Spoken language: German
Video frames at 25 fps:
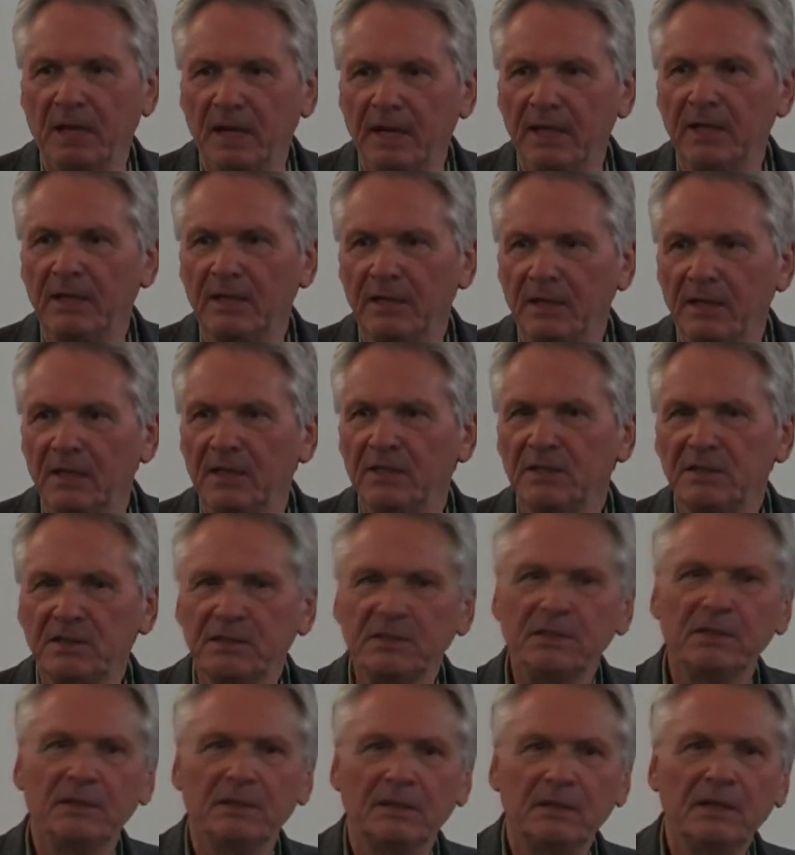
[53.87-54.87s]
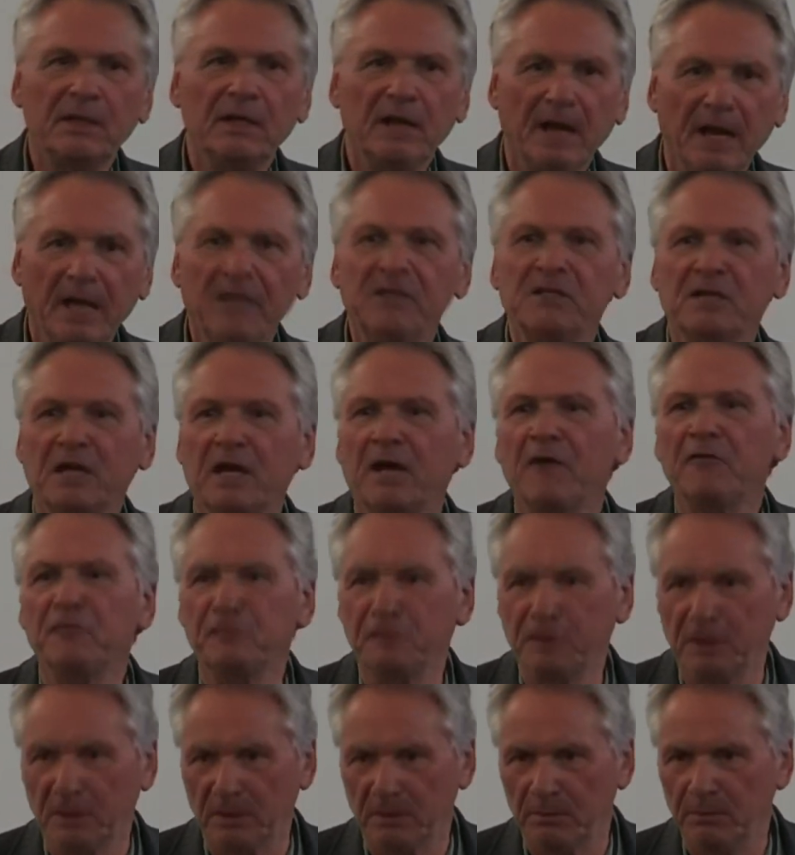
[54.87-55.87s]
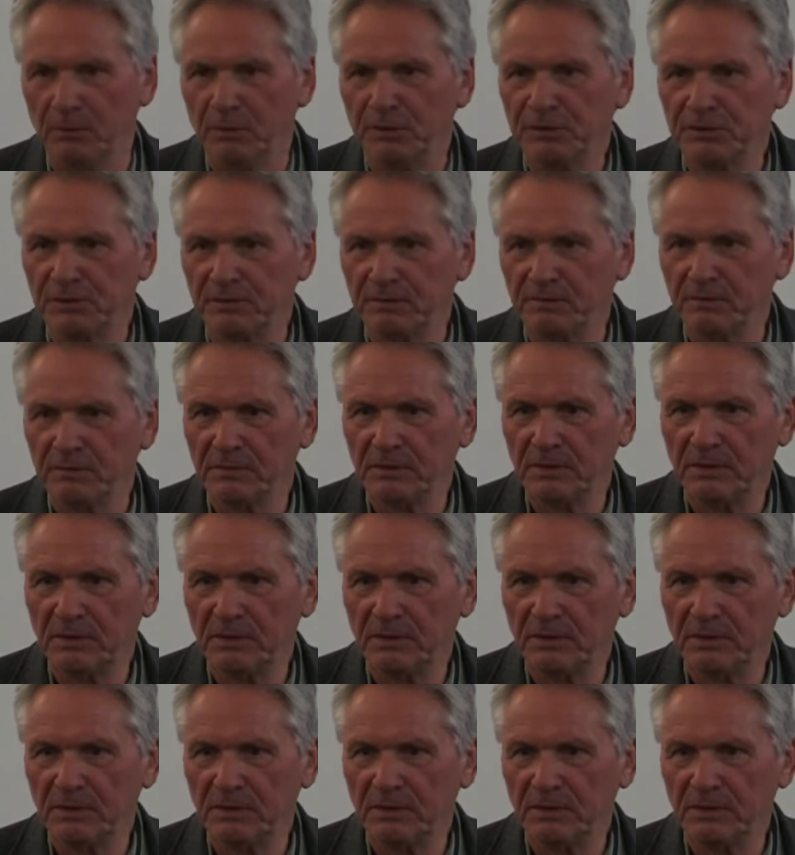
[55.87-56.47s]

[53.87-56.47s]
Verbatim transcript: eigentlich entkräftigen müssen.